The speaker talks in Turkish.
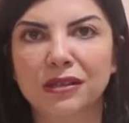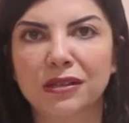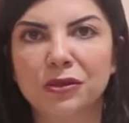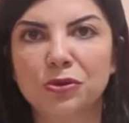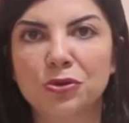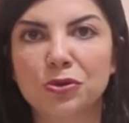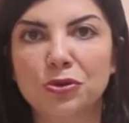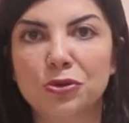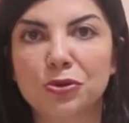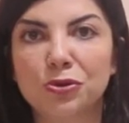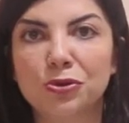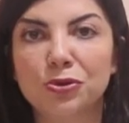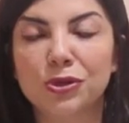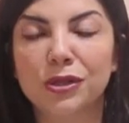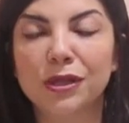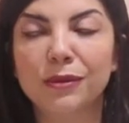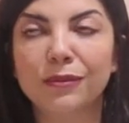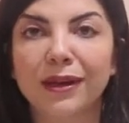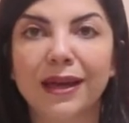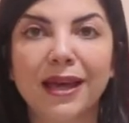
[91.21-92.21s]
diye
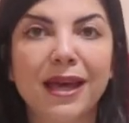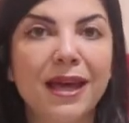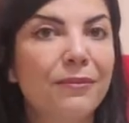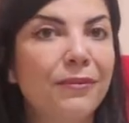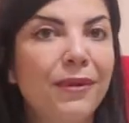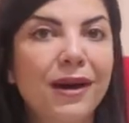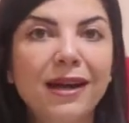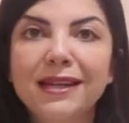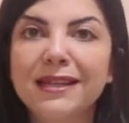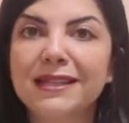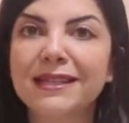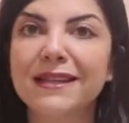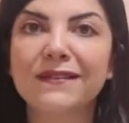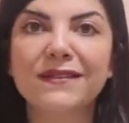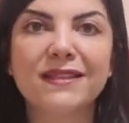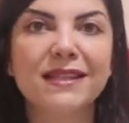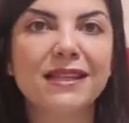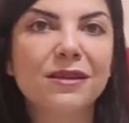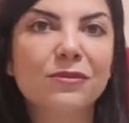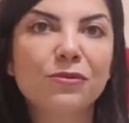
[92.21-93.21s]
düşünüyorsun ama maalesef
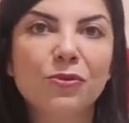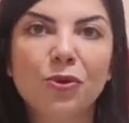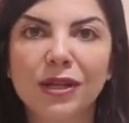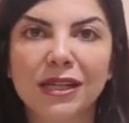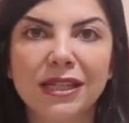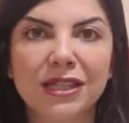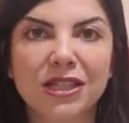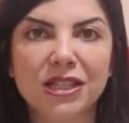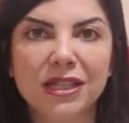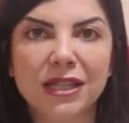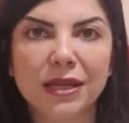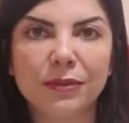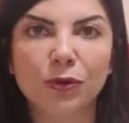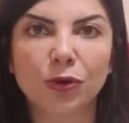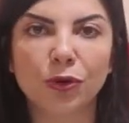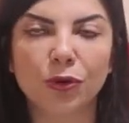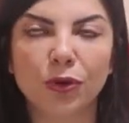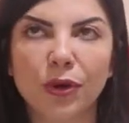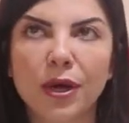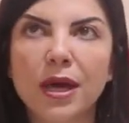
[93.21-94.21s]
zihin böyle
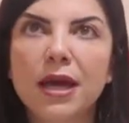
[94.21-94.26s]
işlemiyor.